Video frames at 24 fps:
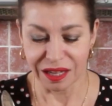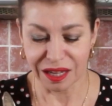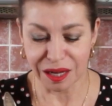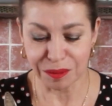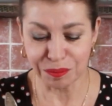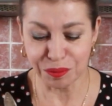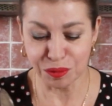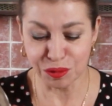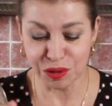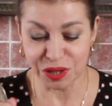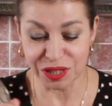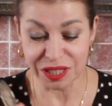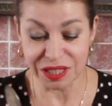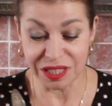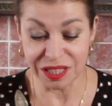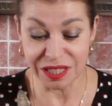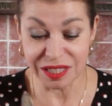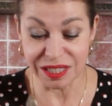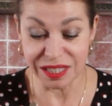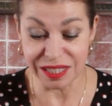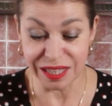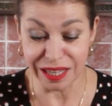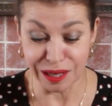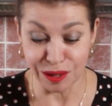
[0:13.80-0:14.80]
Капуста
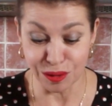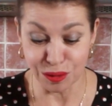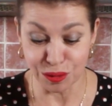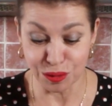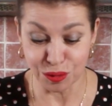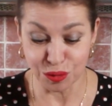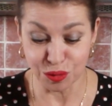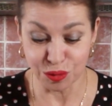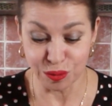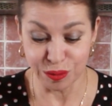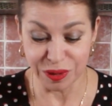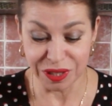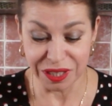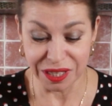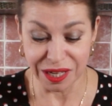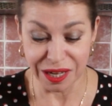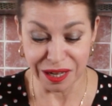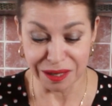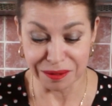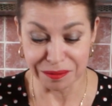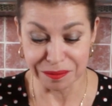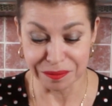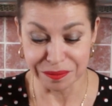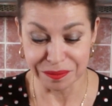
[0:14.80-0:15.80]
неделю у
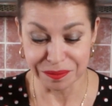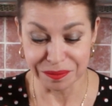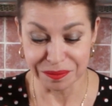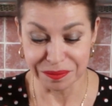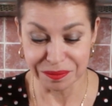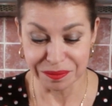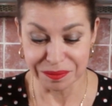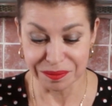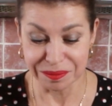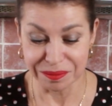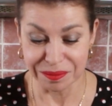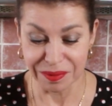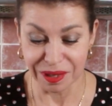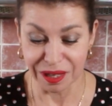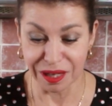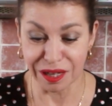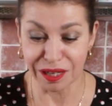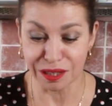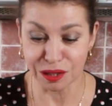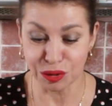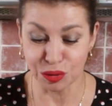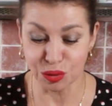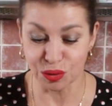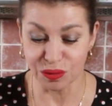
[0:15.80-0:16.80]
меня
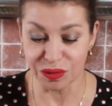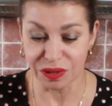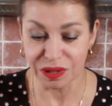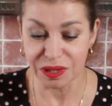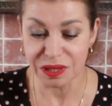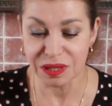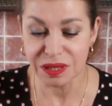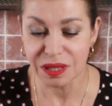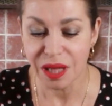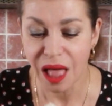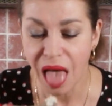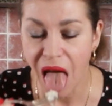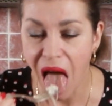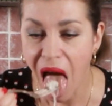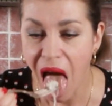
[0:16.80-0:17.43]
готовилась.